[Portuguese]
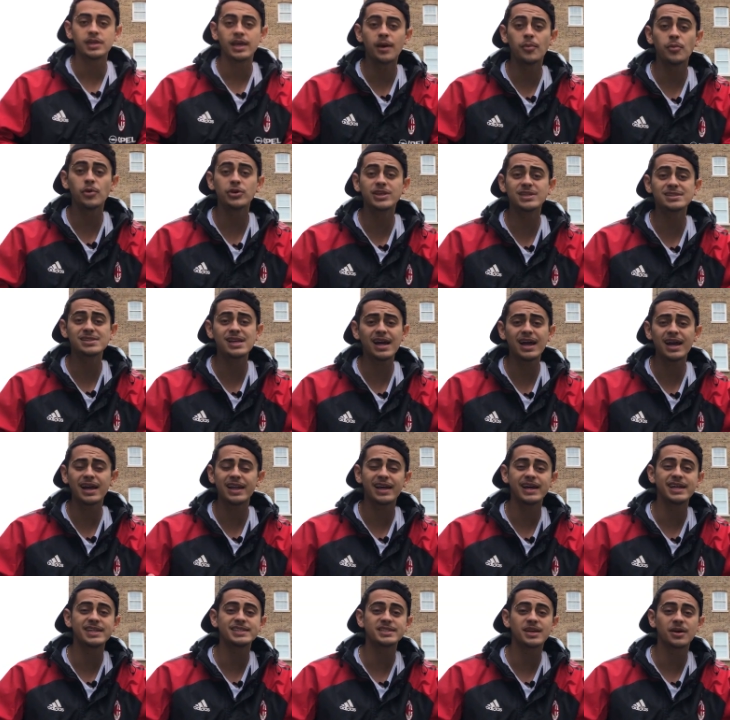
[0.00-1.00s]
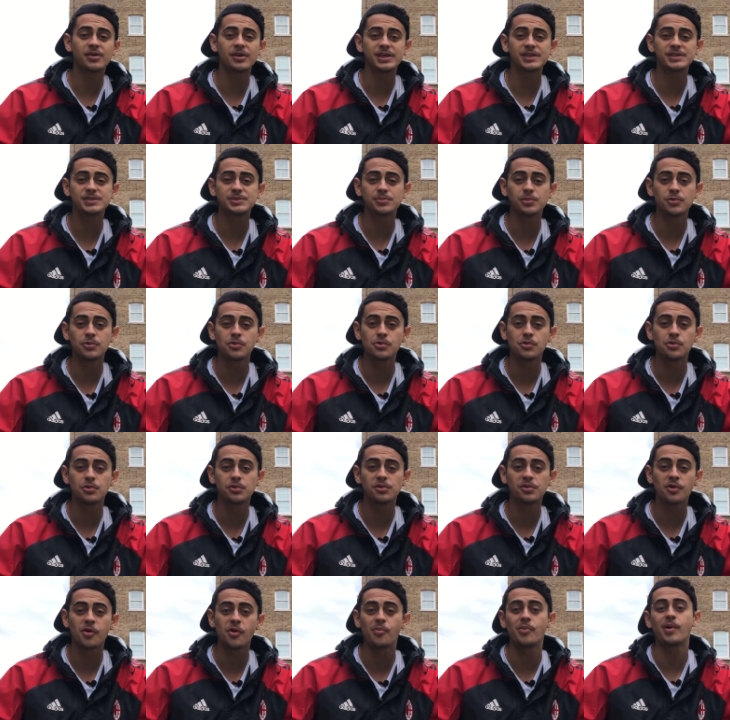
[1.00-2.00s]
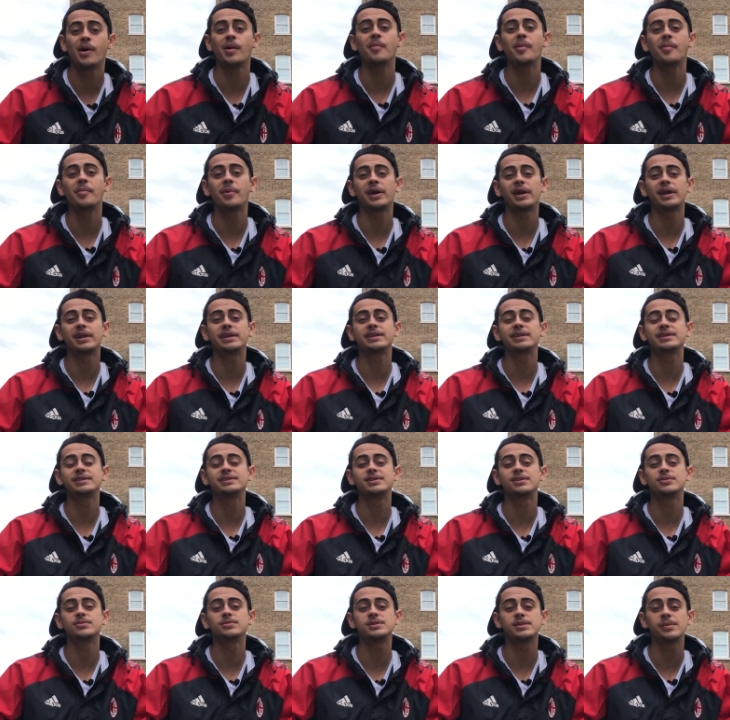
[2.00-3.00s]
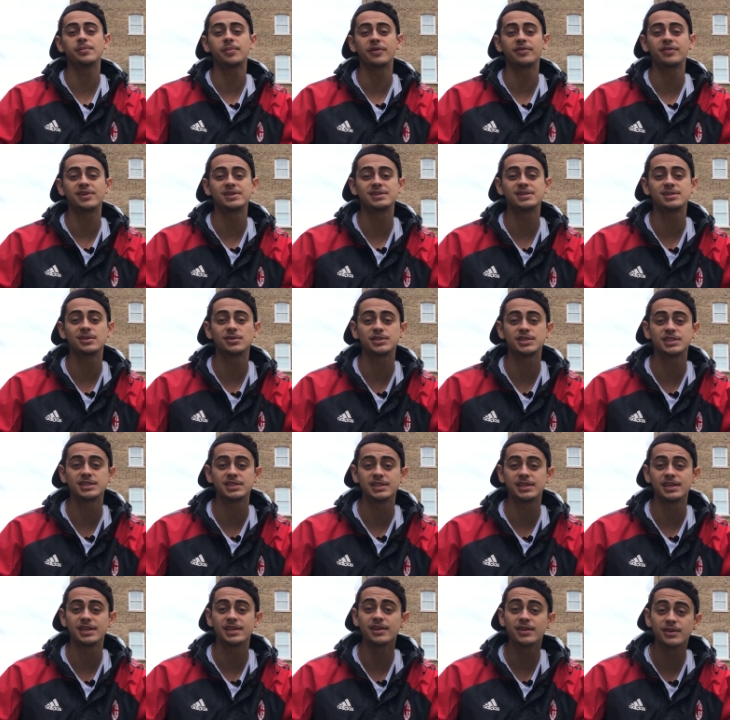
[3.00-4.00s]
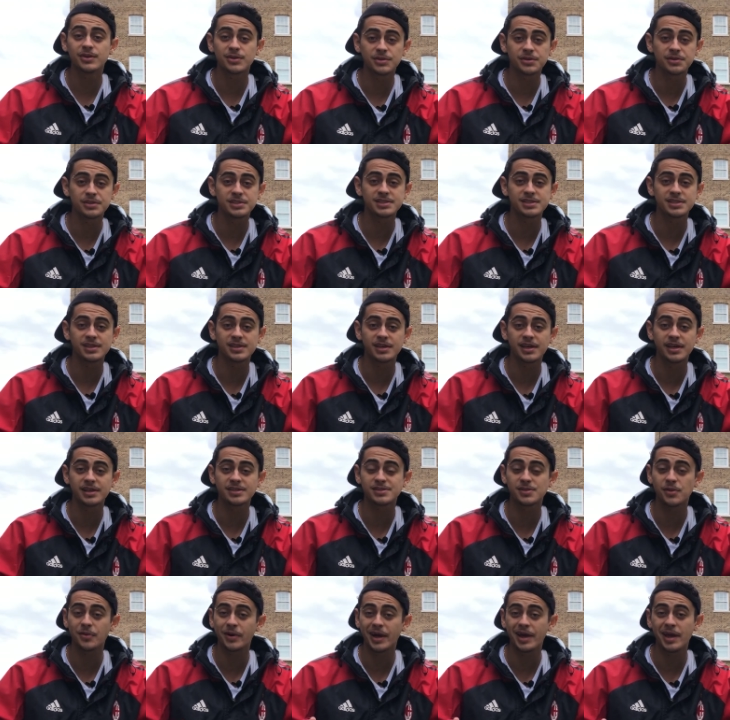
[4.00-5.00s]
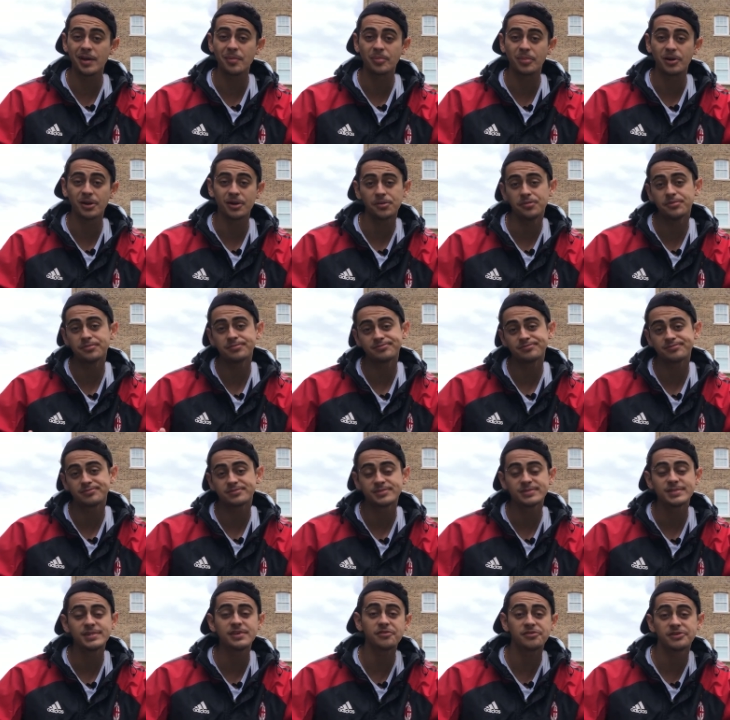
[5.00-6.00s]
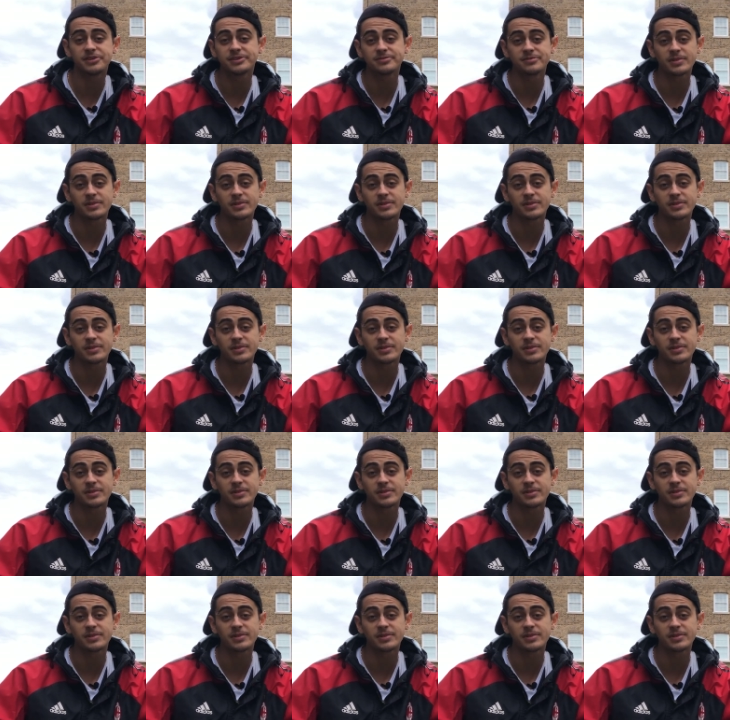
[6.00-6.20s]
E é muita sacanagem alguém, tipo, roubar uma parada que você usa para fazer seu dinheiro, que você, é seu ganha-pão. Enfim,